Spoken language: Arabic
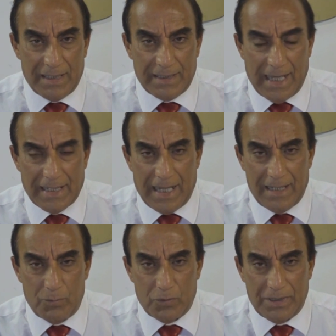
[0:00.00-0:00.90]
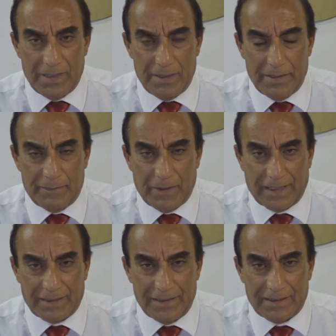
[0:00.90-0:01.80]
يعني على مود
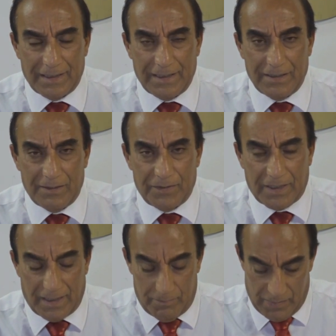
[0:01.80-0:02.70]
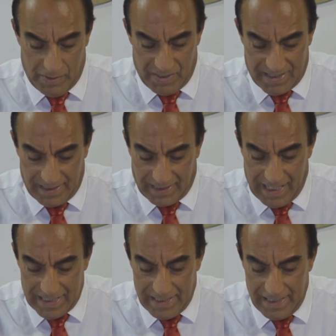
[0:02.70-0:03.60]
فقط نعطي فكره بسيطه
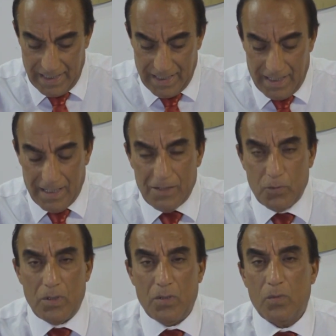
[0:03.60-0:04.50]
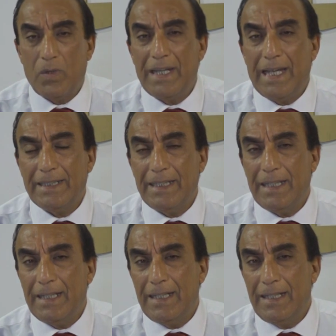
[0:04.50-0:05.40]
عنه هو هو يعني